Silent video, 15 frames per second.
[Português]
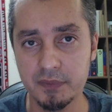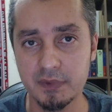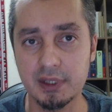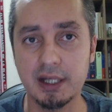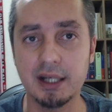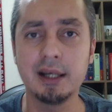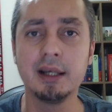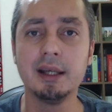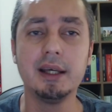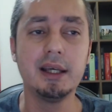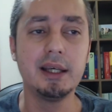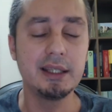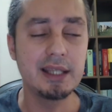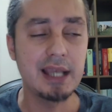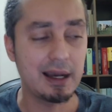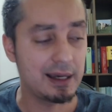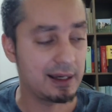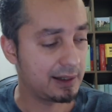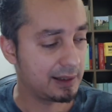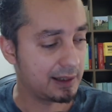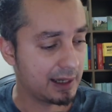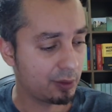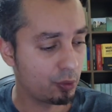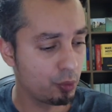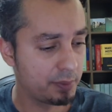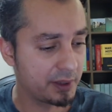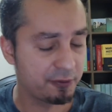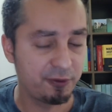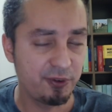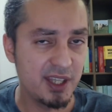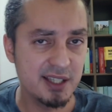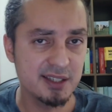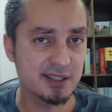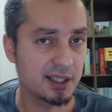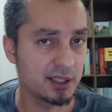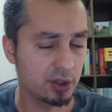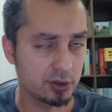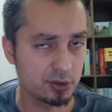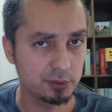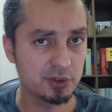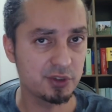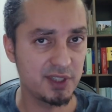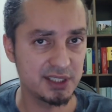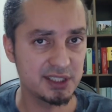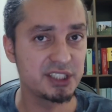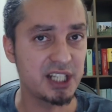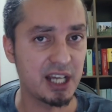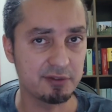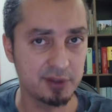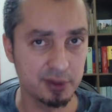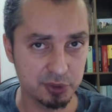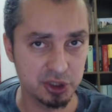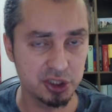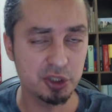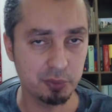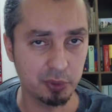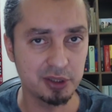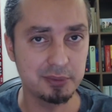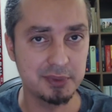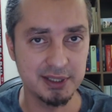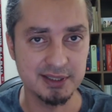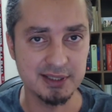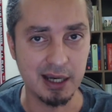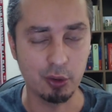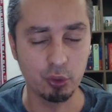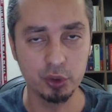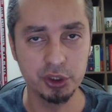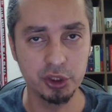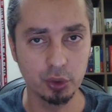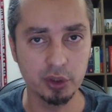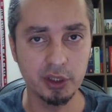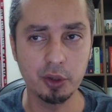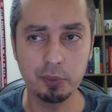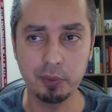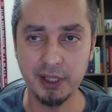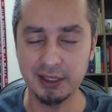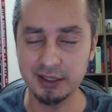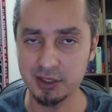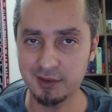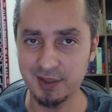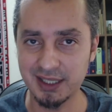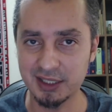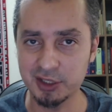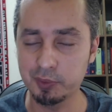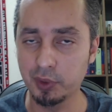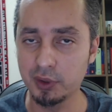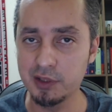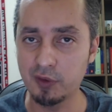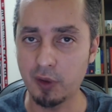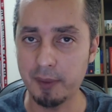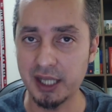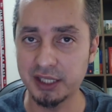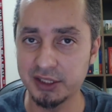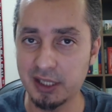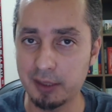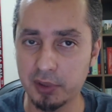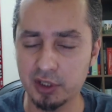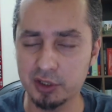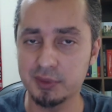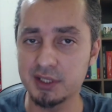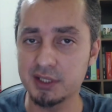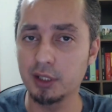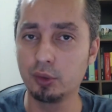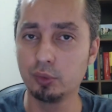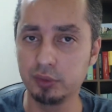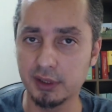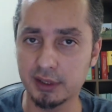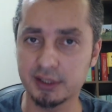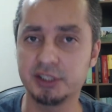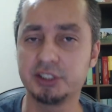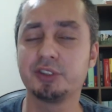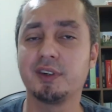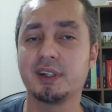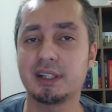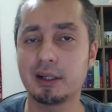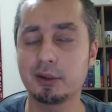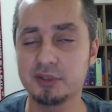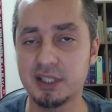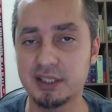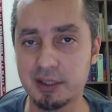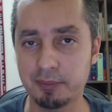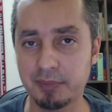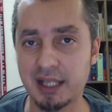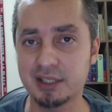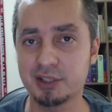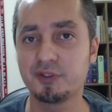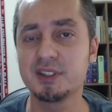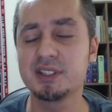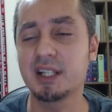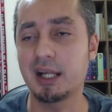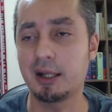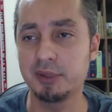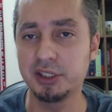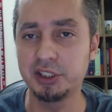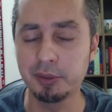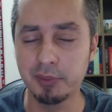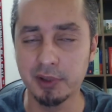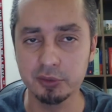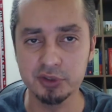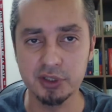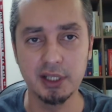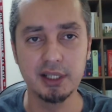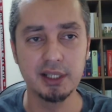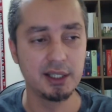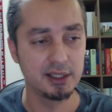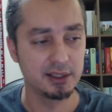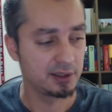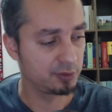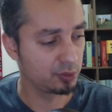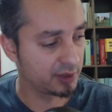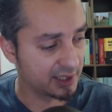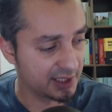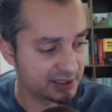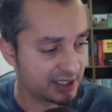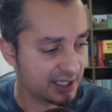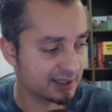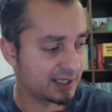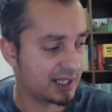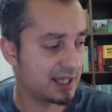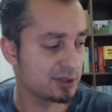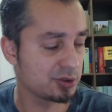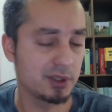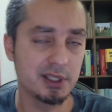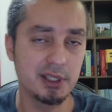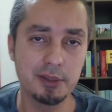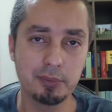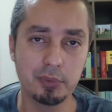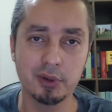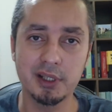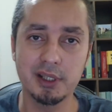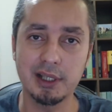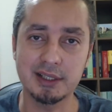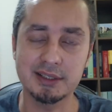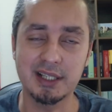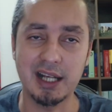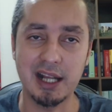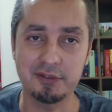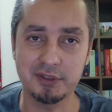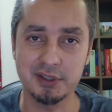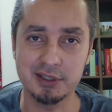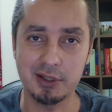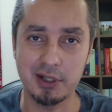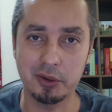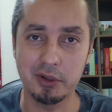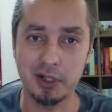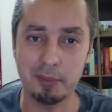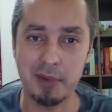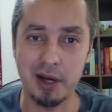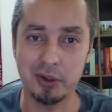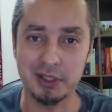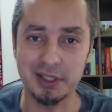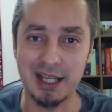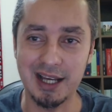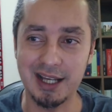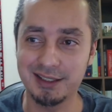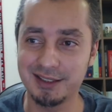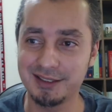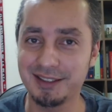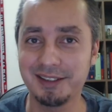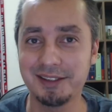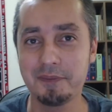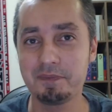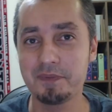Tá? E a a compra física, nós vamos ver se já vamos disponibilizar hoje ou não, porque ela só vai estar disponível a partir da próxima segunda, que a gente vai estar com os exemplares fisicamente em mãos. Teve um grande atraso aí, porque as gráficas estão agora abarrotadas, né?